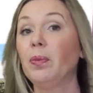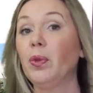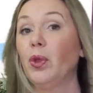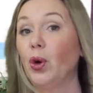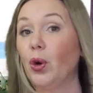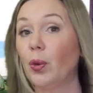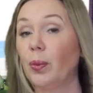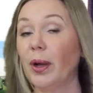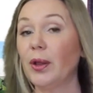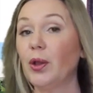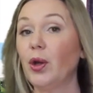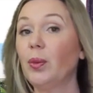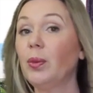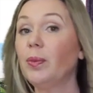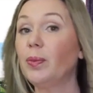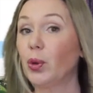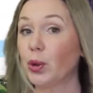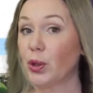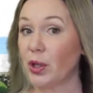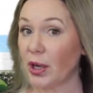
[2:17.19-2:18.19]
Но
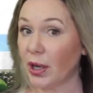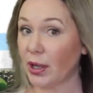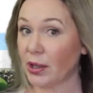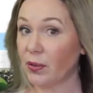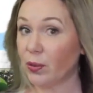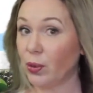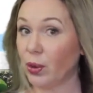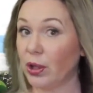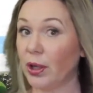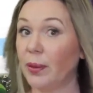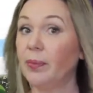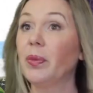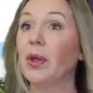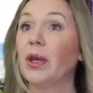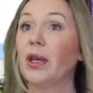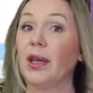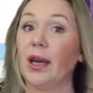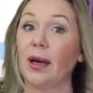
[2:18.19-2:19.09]
потом, после развода,